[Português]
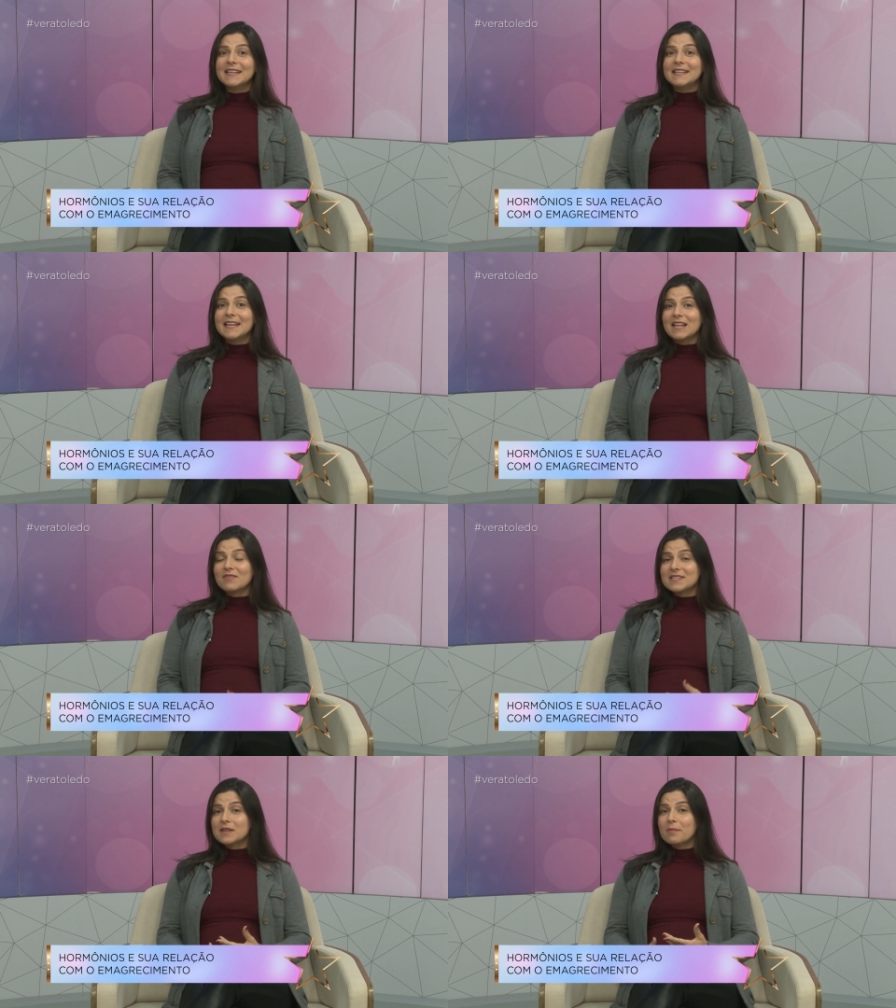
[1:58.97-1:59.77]
E ela
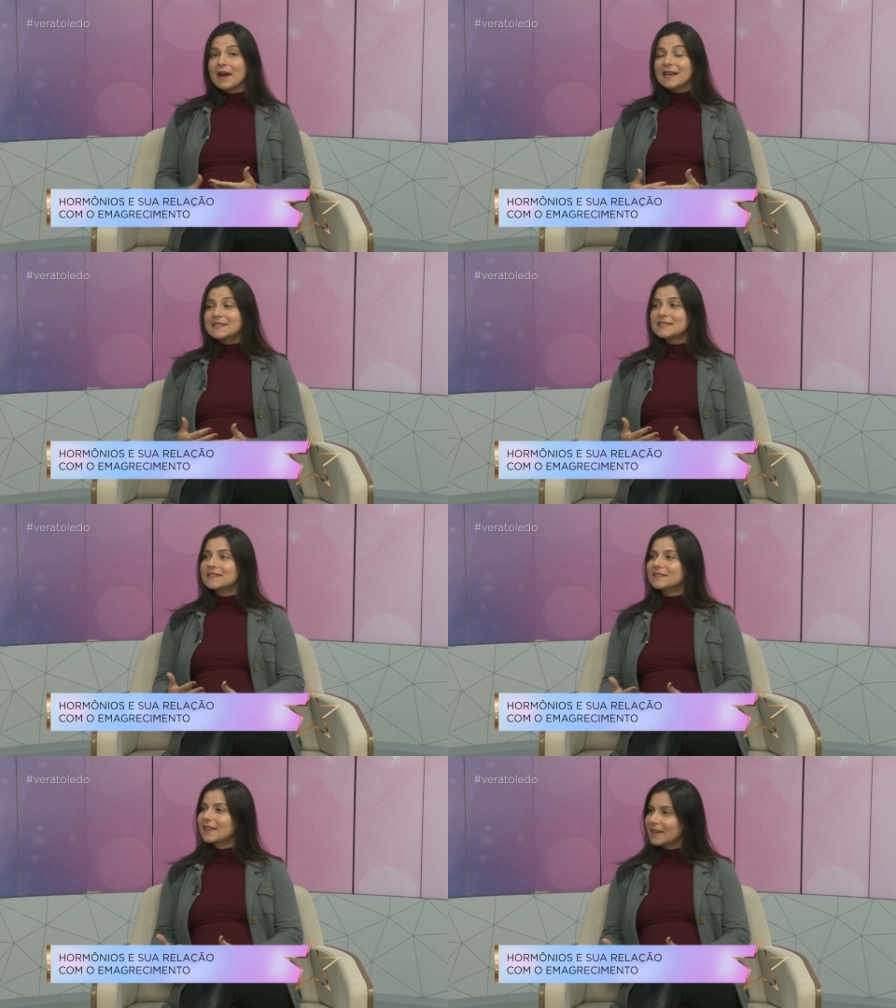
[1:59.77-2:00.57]
vai ser mais
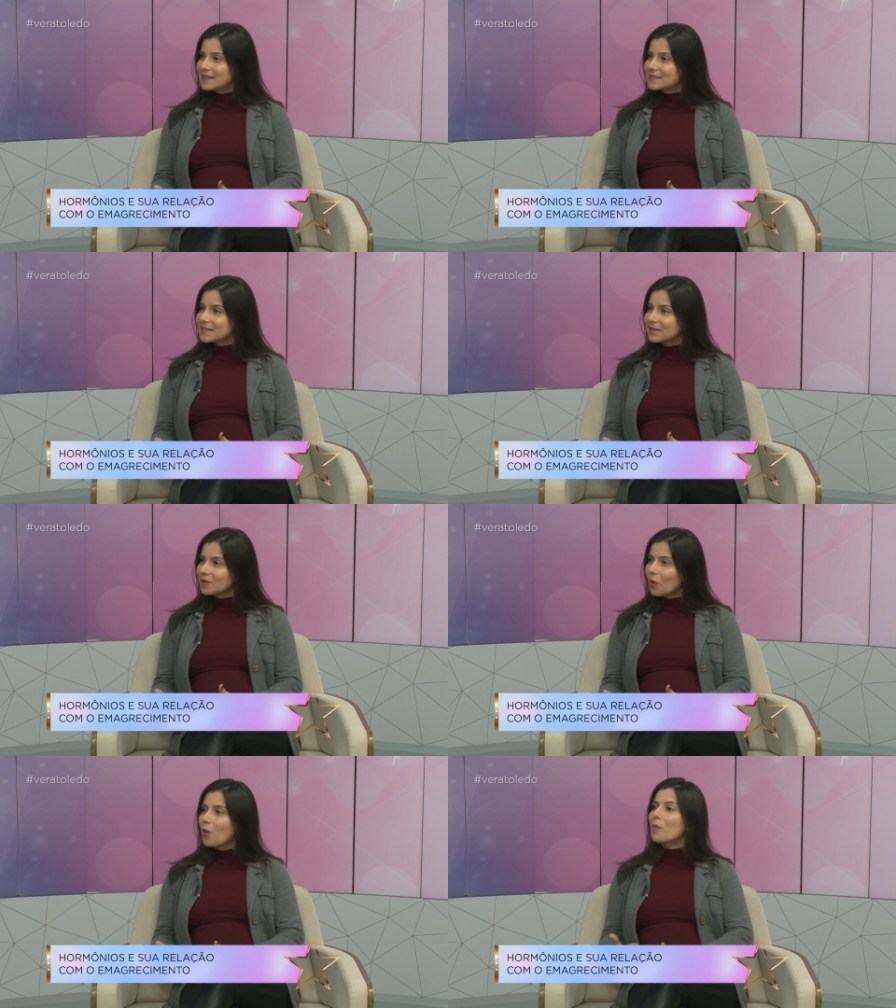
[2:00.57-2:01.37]
intensa
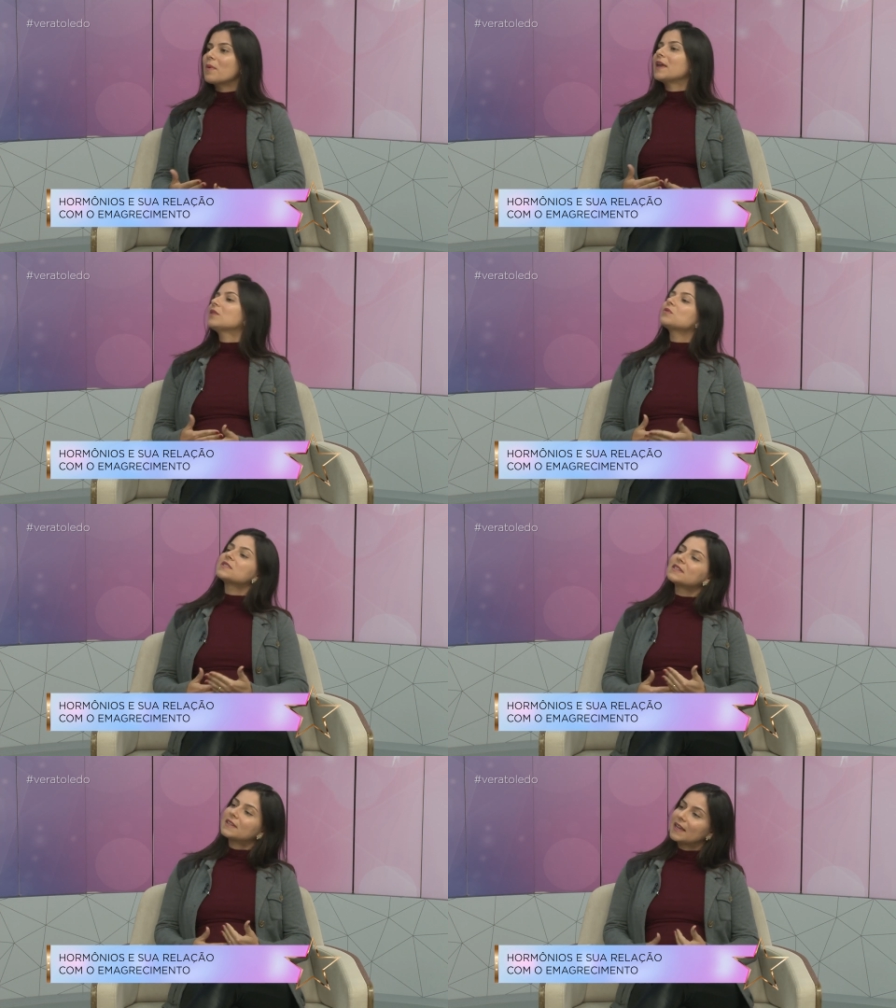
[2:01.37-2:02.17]
ou
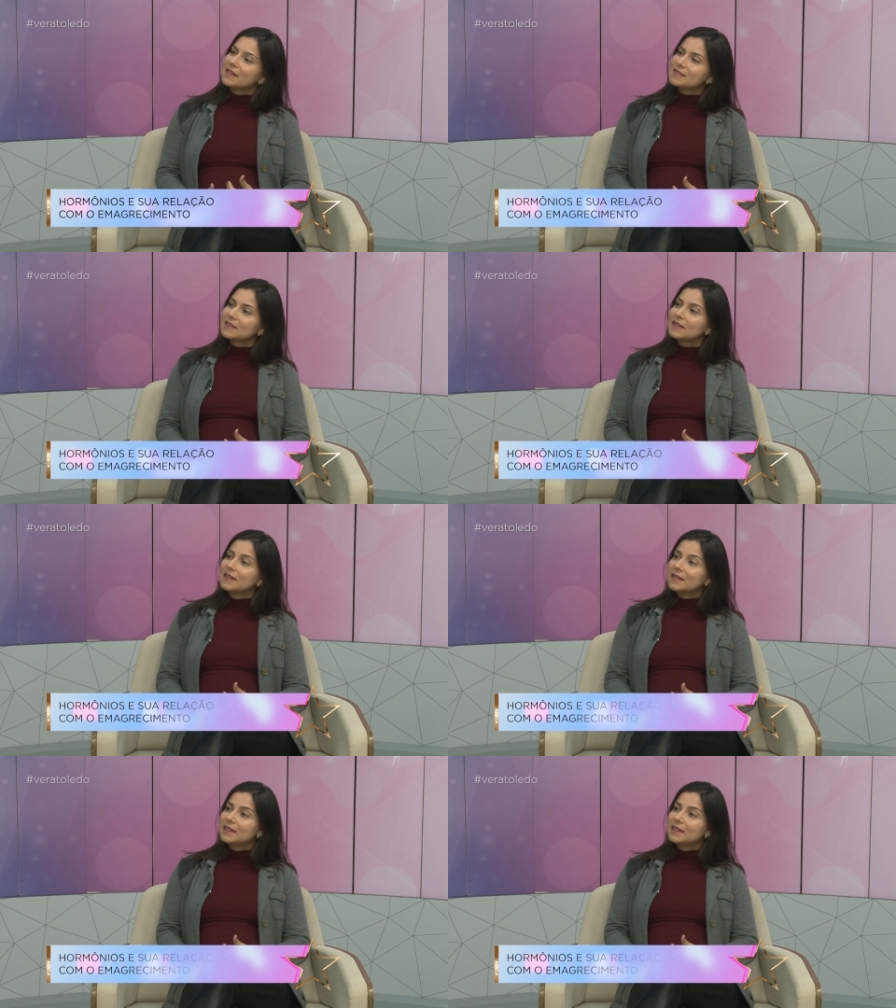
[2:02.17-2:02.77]
menos intensa,